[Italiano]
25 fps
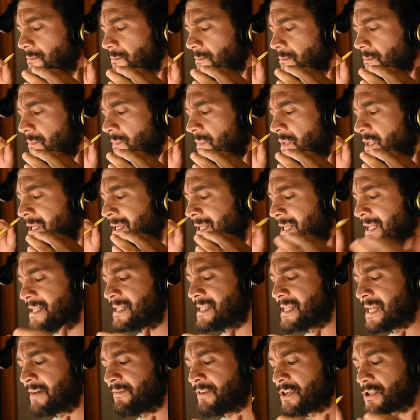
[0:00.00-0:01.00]
Leggerlo è
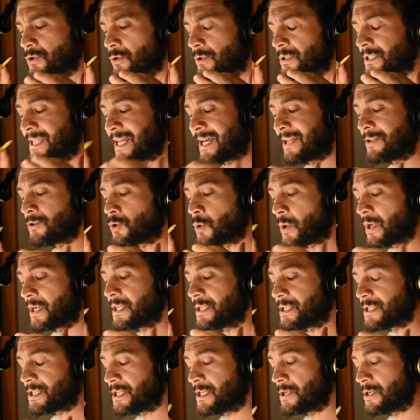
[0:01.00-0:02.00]
stato bellissimo,